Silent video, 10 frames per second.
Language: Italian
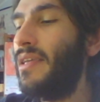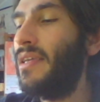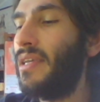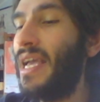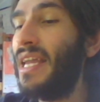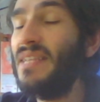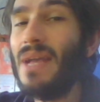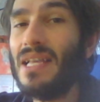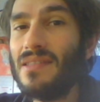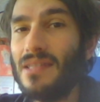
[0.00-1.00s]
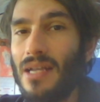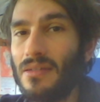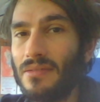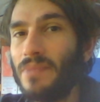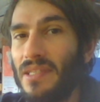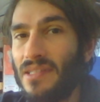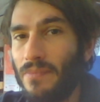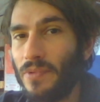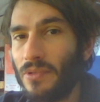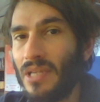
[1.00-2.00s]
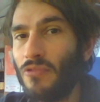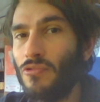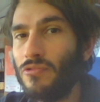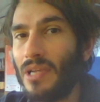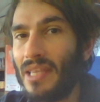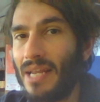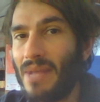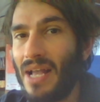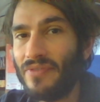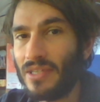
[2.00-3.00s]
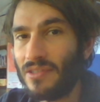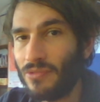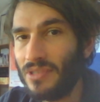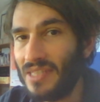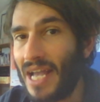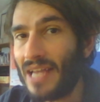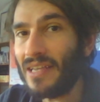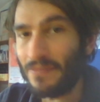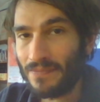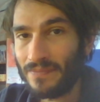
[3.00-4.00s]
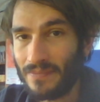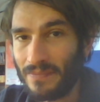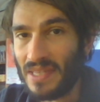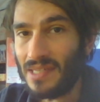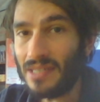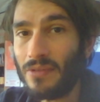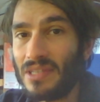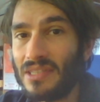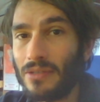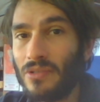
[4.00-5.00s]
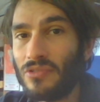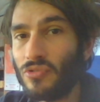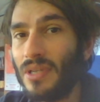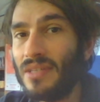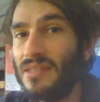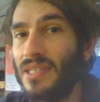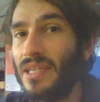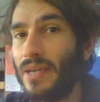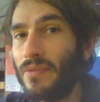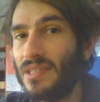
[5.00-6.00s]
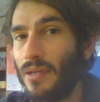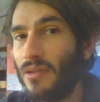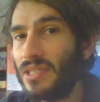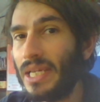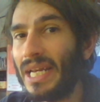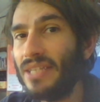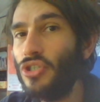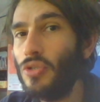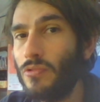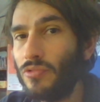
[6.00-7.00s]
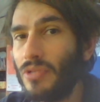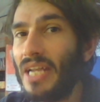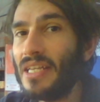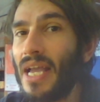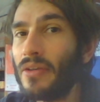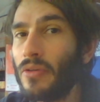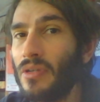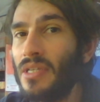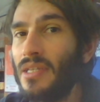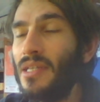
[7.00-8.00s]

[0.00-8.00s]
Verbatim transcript: è rimasta per esempio nella cultura della mafia in Sud Italia, pensate quante, quanto sono antiche queste cose che radici culturali hanno.